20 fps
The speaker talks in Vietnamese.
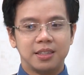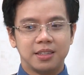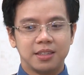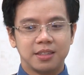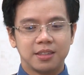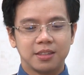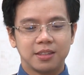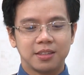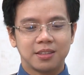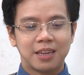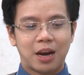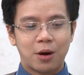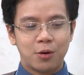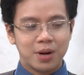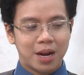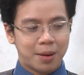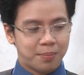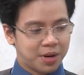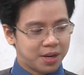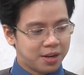uh, 6
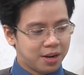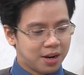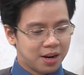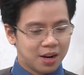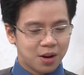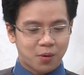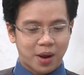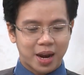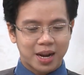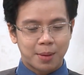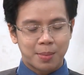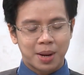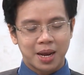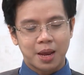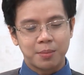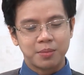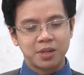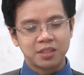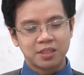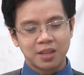năm mình nhớ là khoảng năm
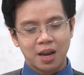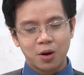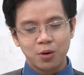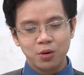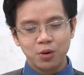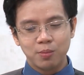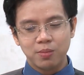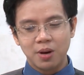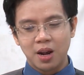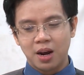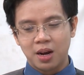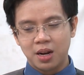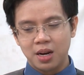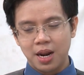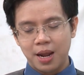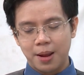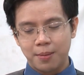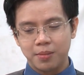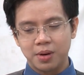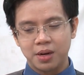2016 lúc đó
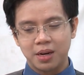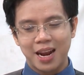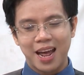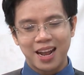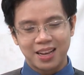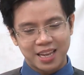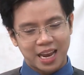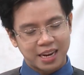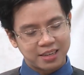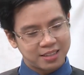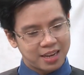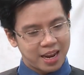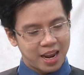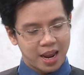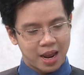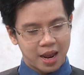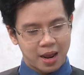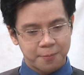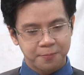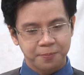là mình đang chạy
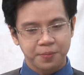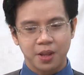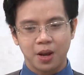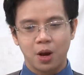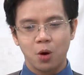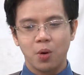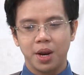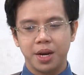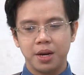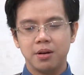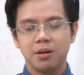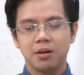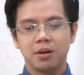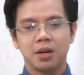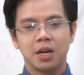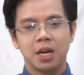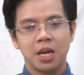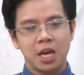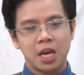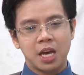xe ở ngoài đường.
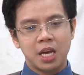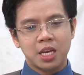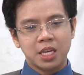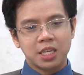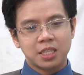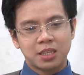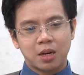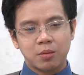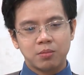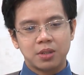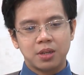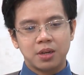Xong